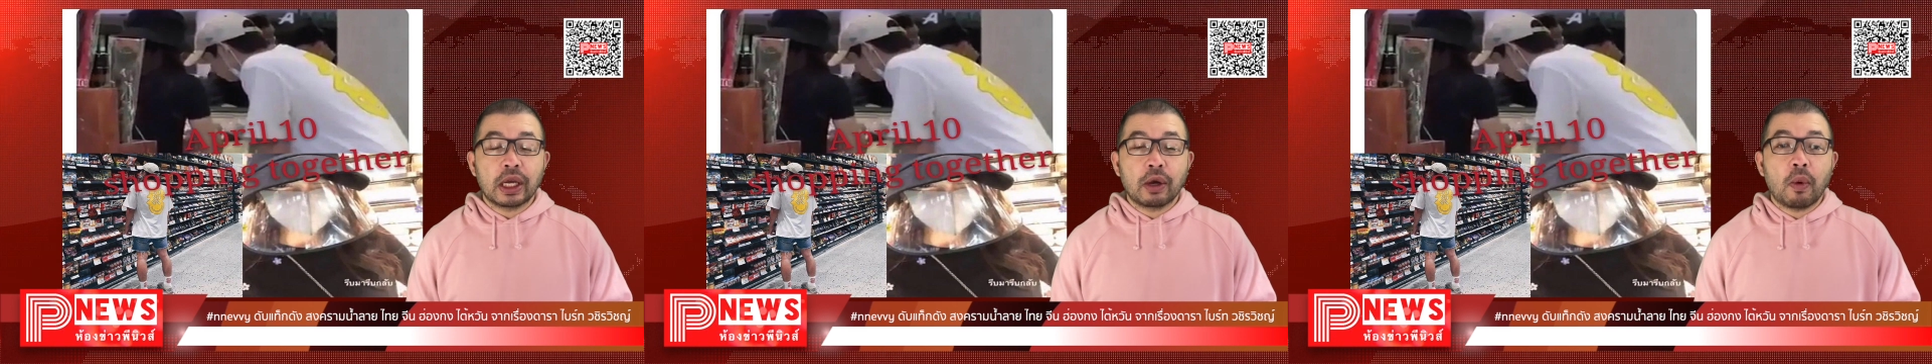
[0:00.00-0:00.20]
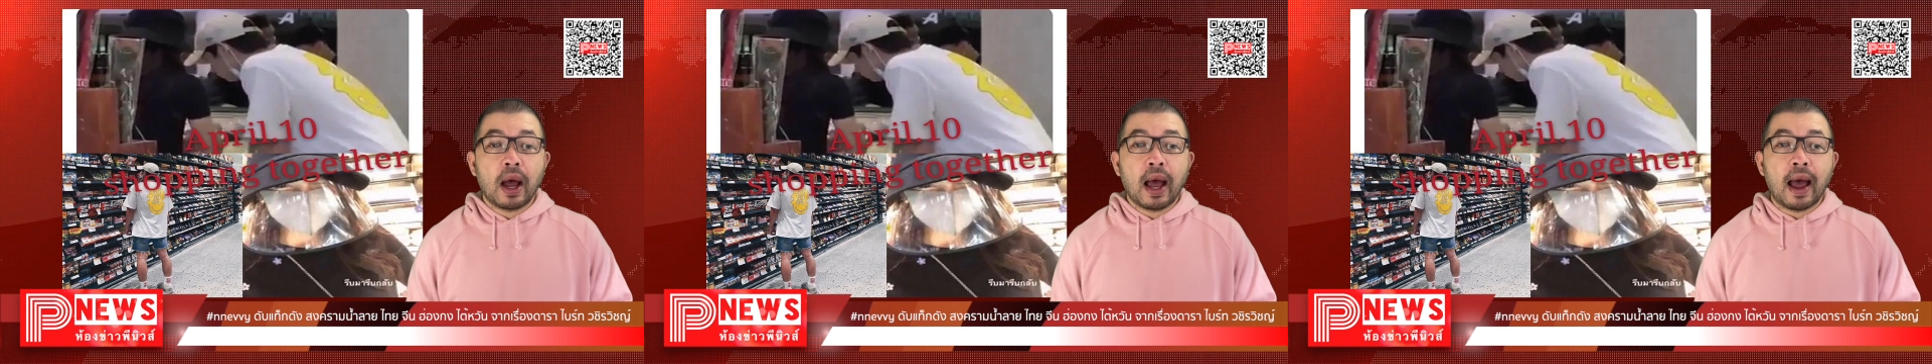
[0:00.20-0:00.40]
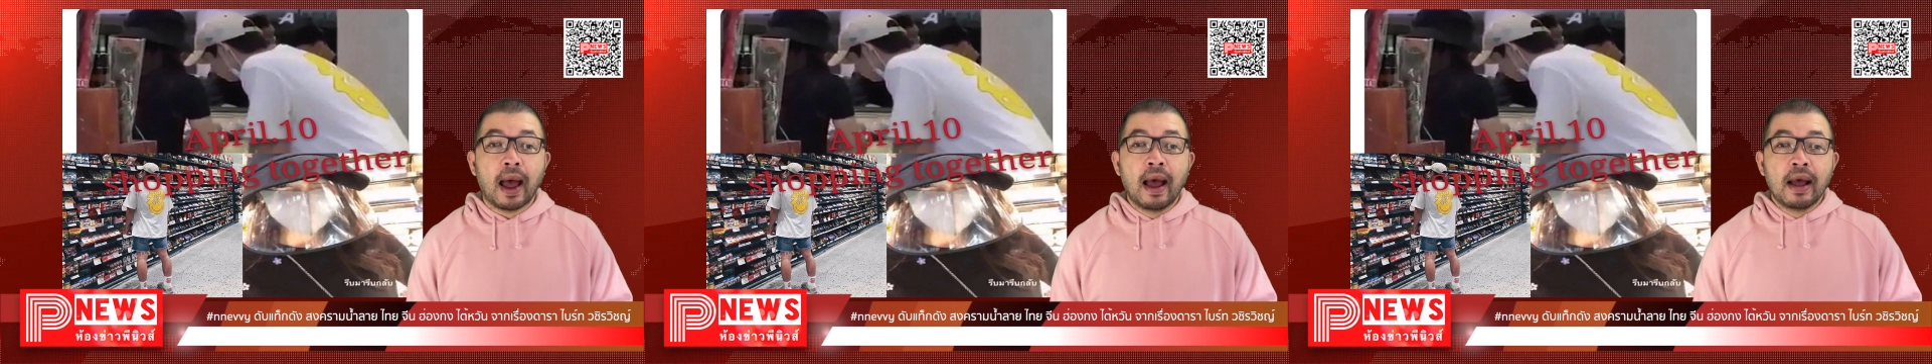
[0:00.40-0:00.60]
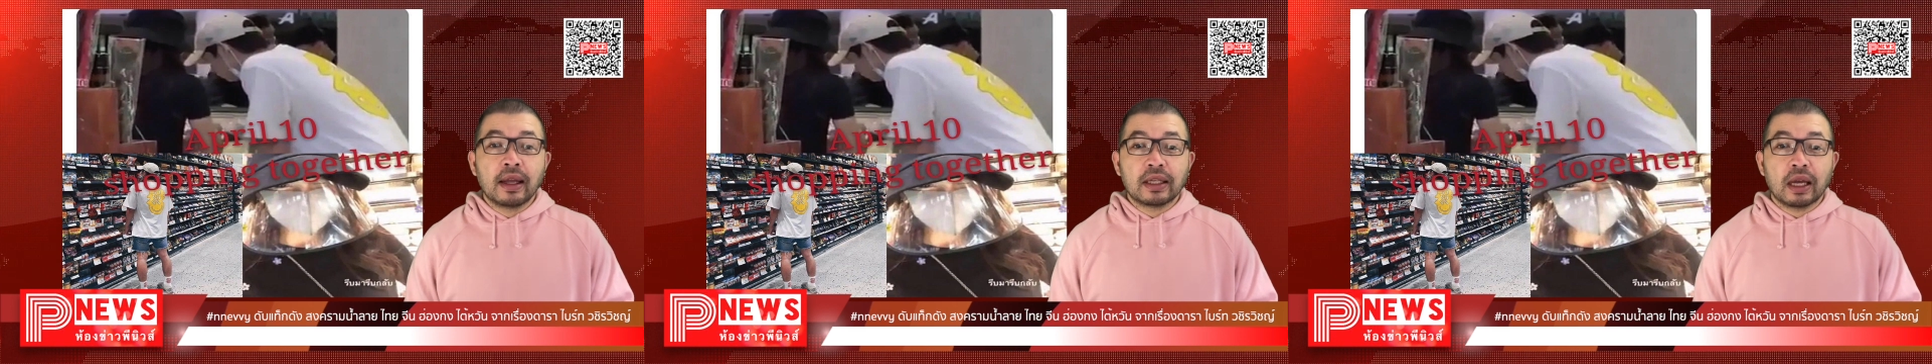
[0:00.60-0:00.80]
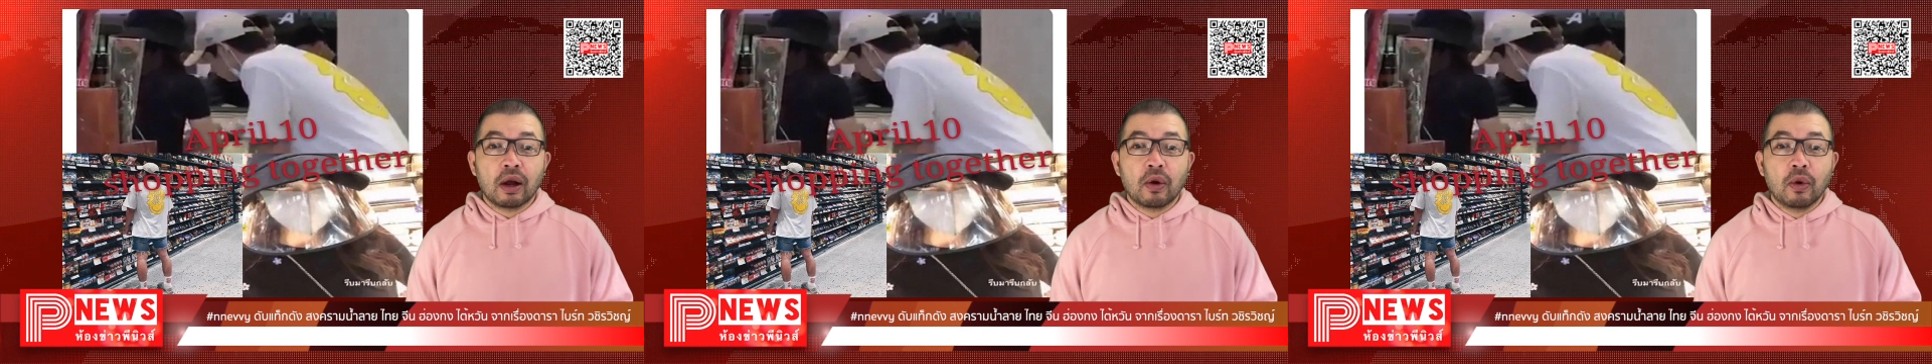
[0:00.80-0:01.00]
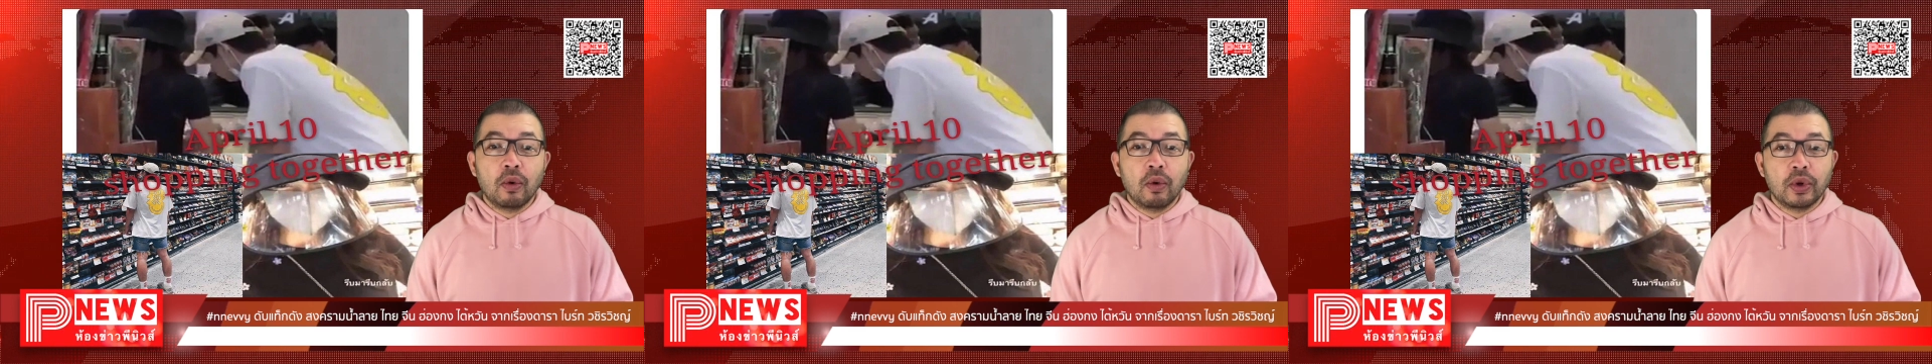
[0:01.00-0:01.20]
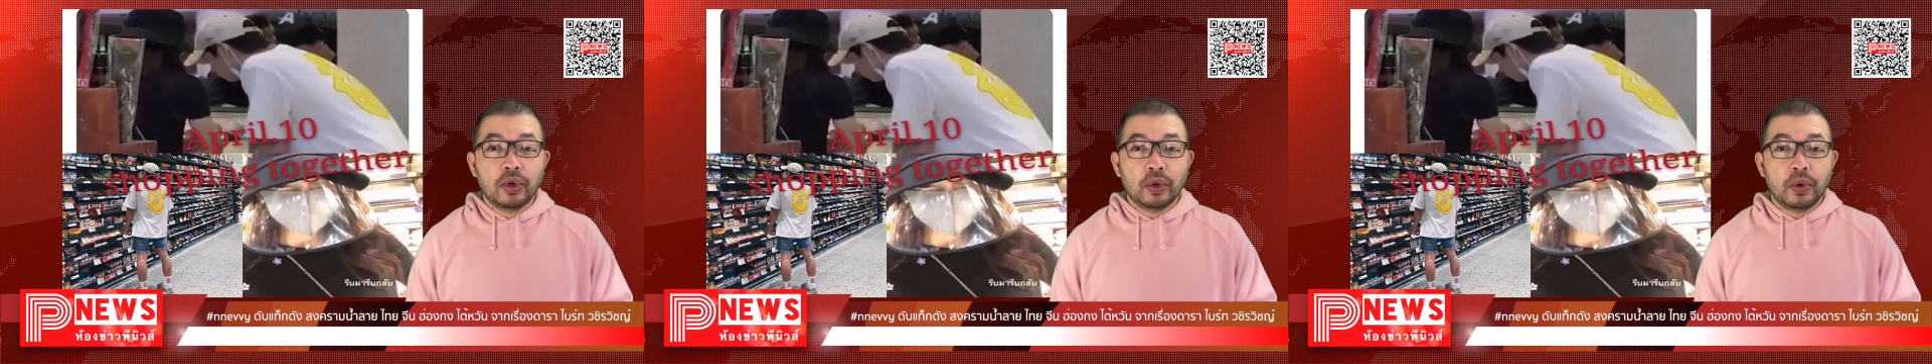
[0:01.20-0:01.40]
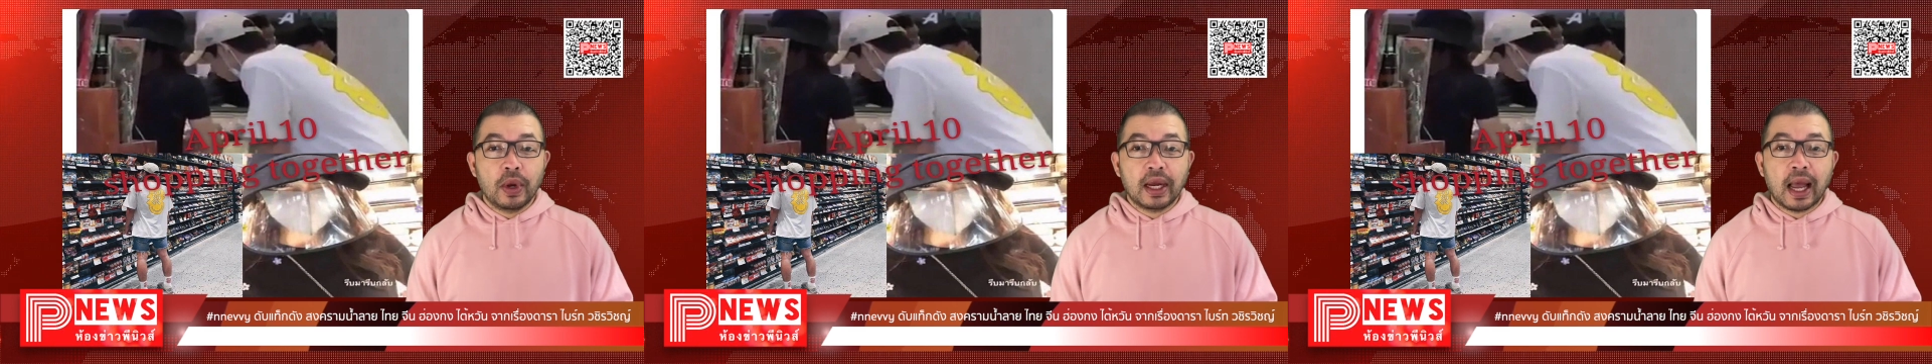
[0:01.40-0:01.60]
ว่าทั้งคู่อยู่
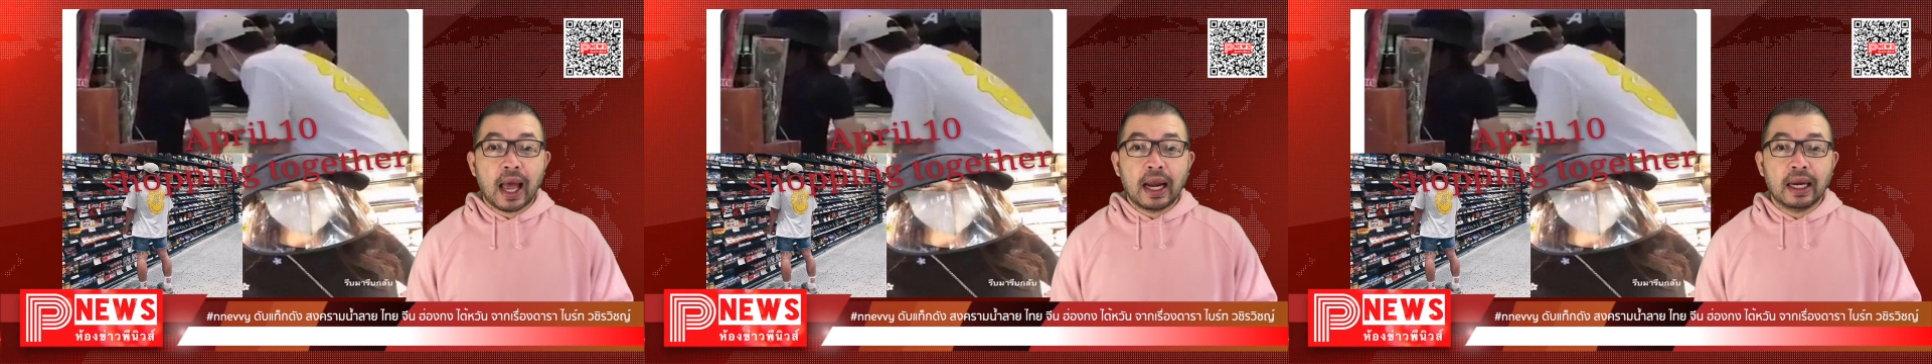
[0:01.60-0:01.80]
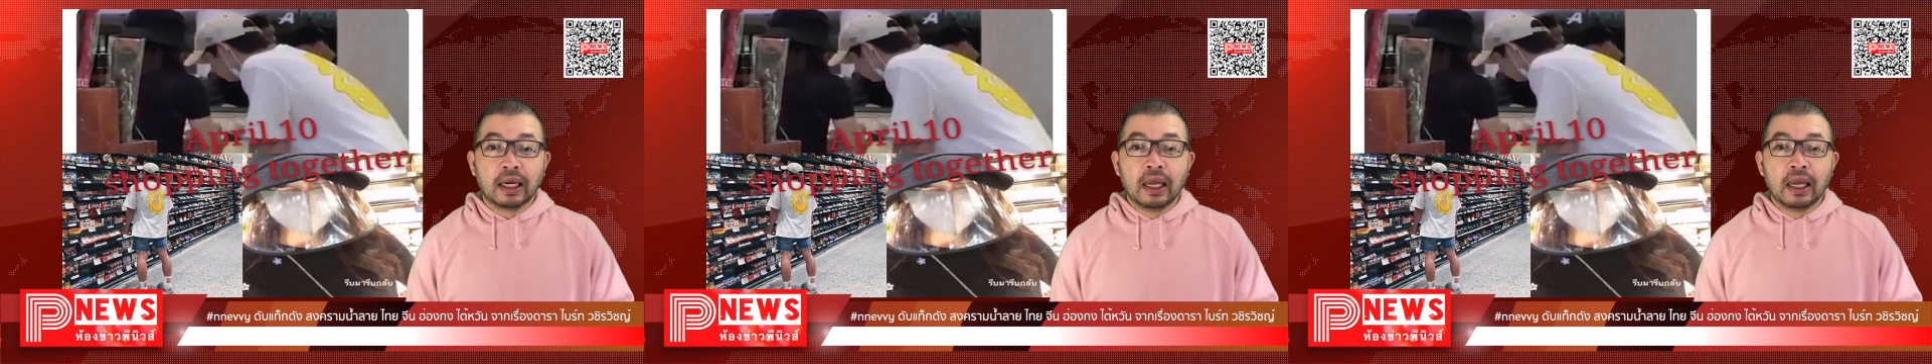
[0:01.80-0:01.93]
ด้วยกัน